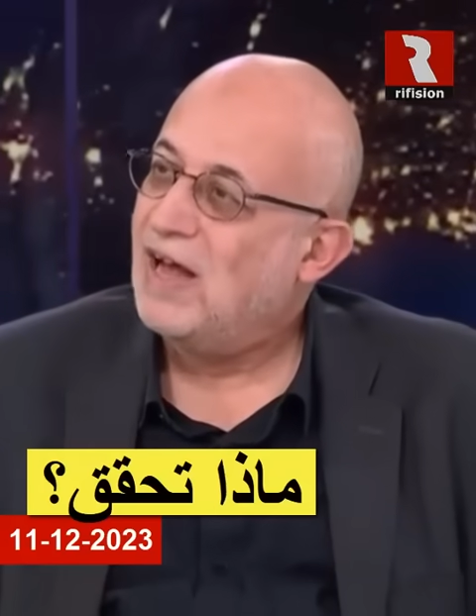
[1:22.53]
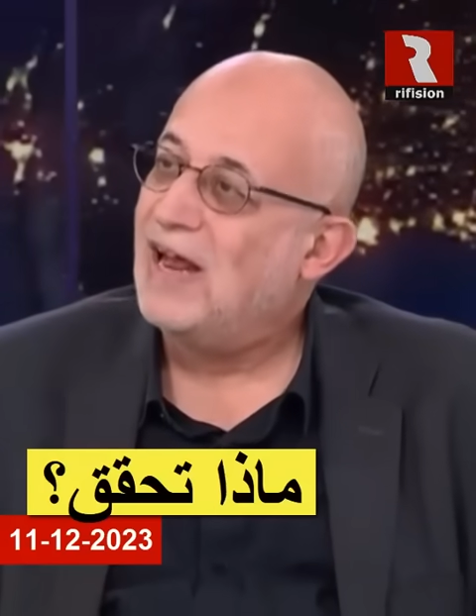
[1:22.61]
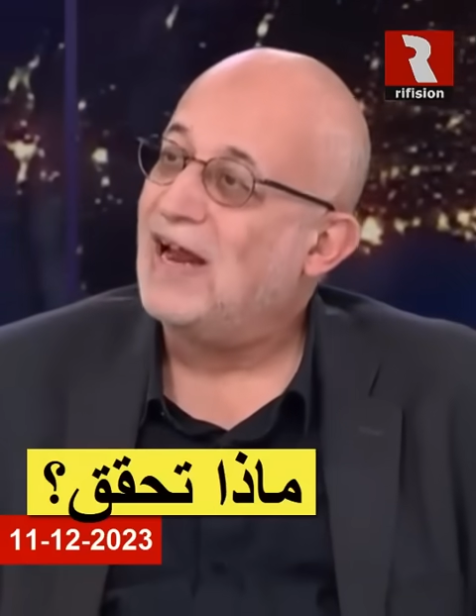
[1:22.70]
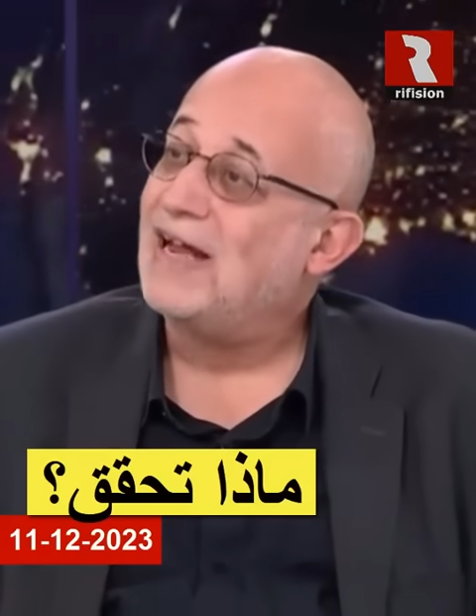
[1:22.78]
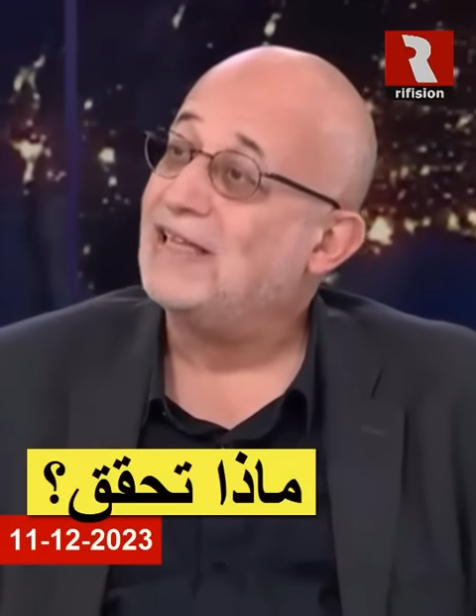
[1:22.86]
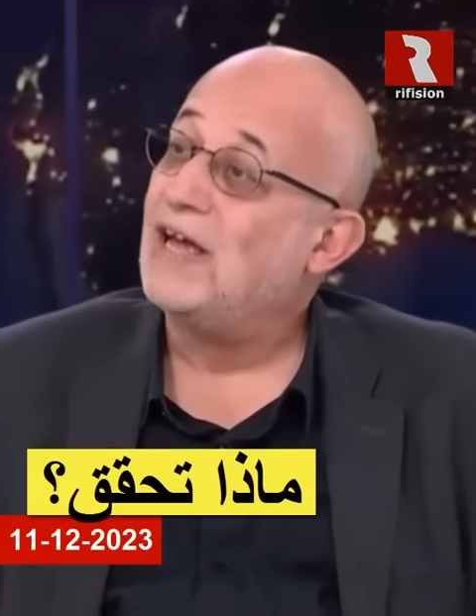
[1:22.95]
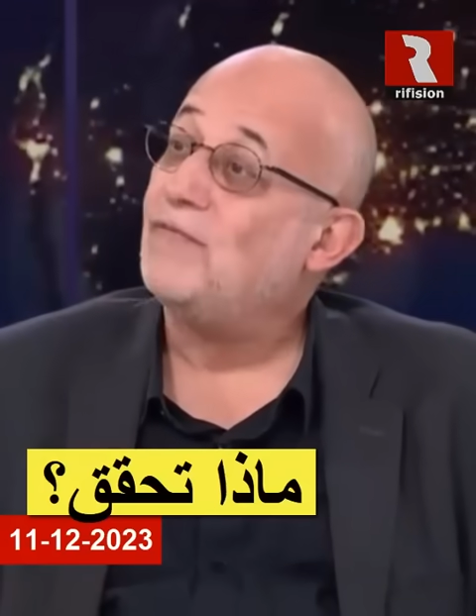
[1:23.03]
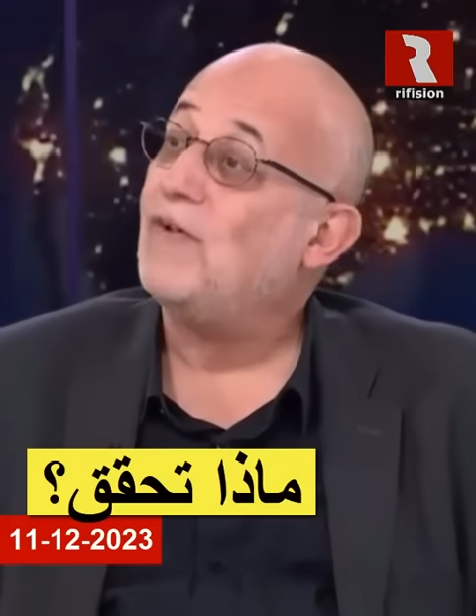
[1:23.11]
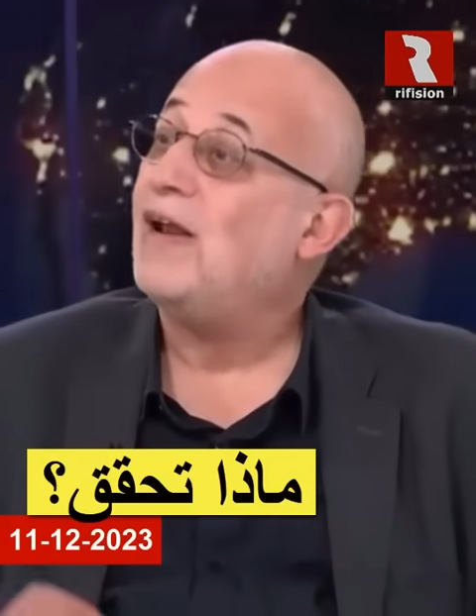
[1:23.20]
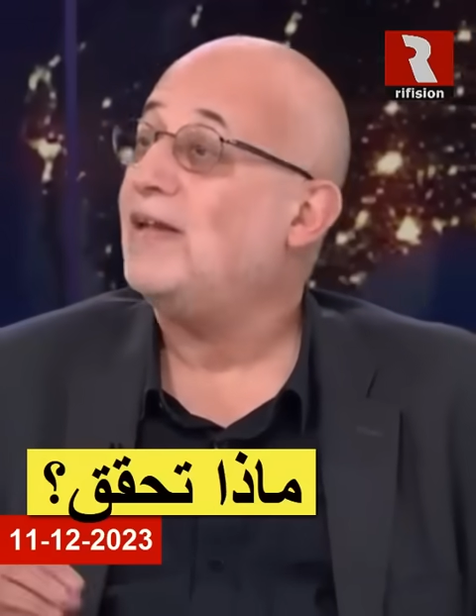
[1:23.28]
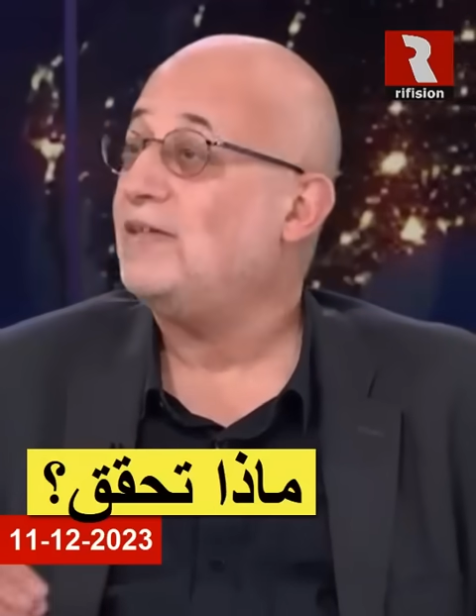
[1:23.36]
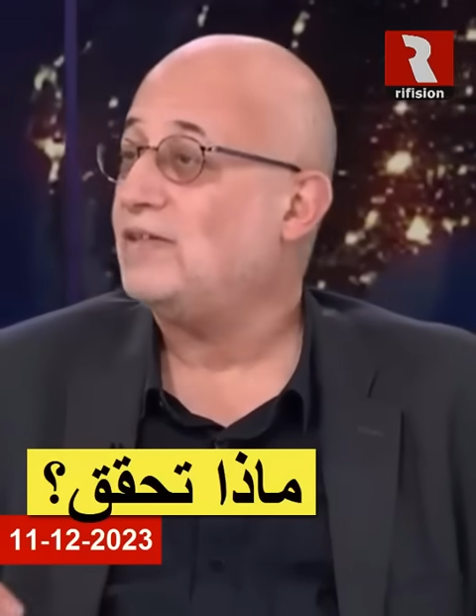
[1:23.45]
الأهداف
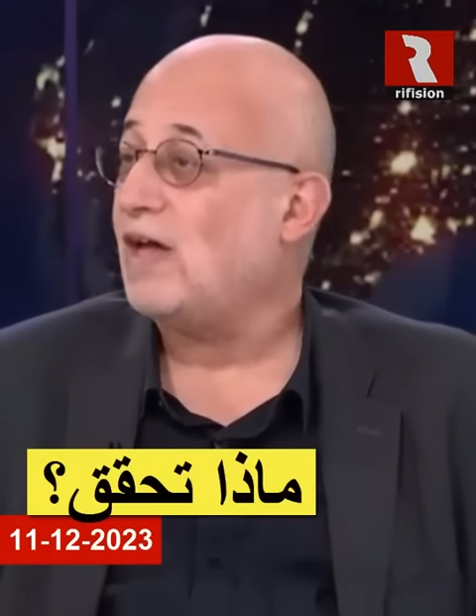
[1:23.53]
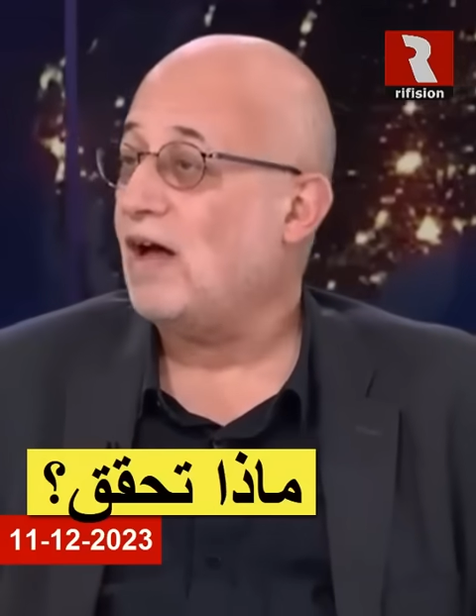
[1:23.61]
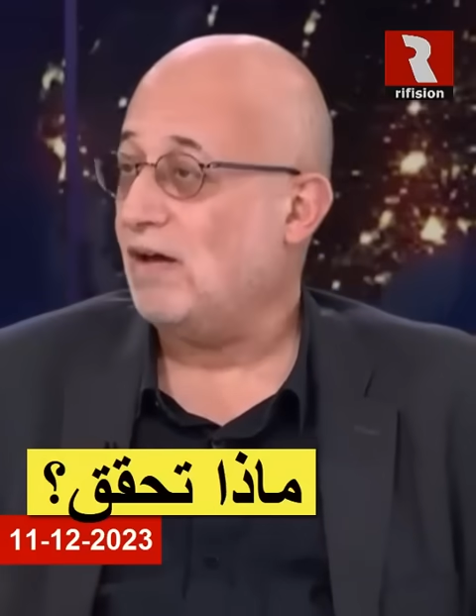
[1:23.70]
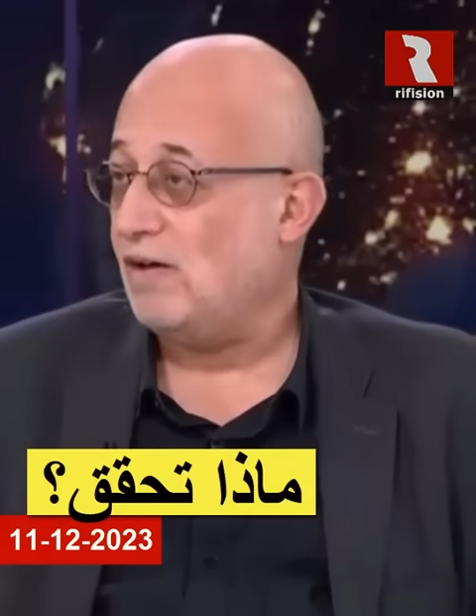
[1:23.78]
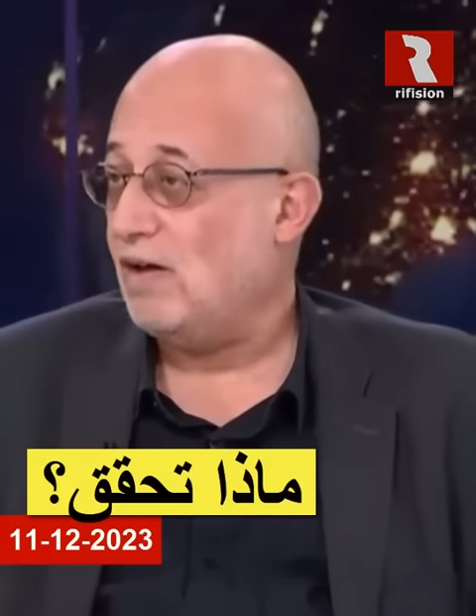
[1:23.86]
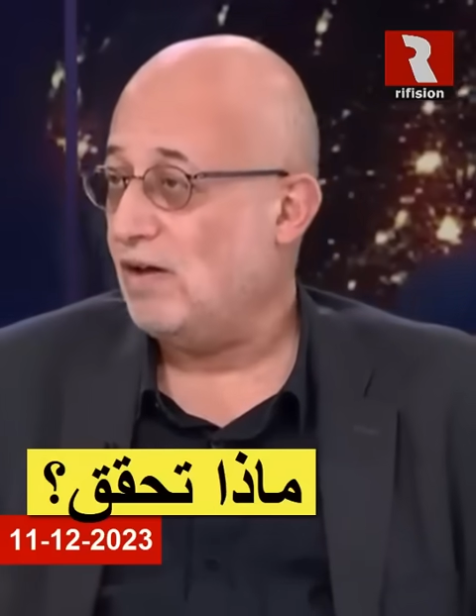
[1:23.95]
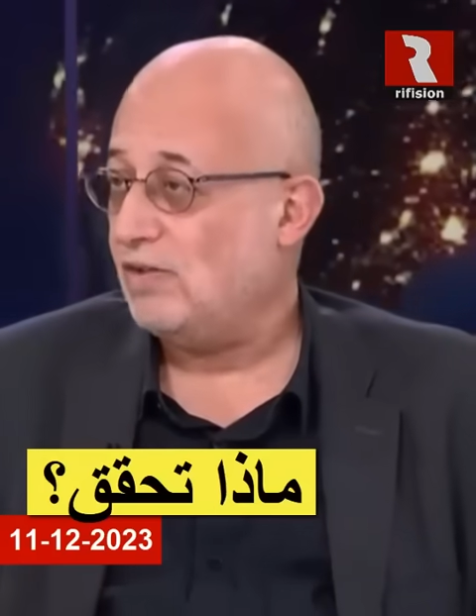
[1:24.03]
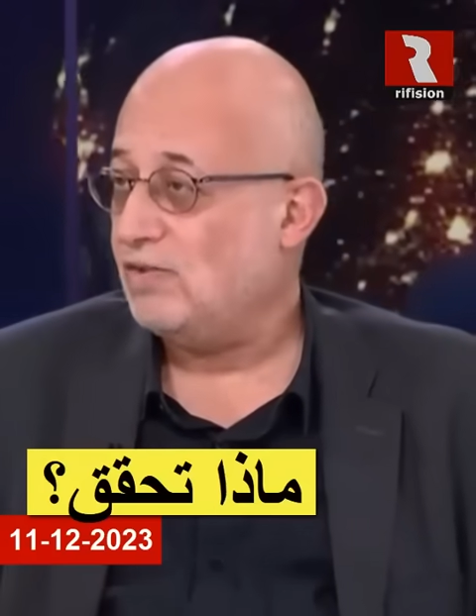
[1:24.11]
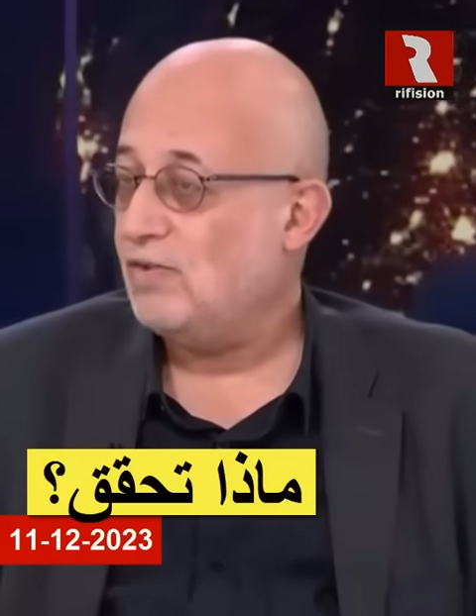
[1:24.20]
التي تحققت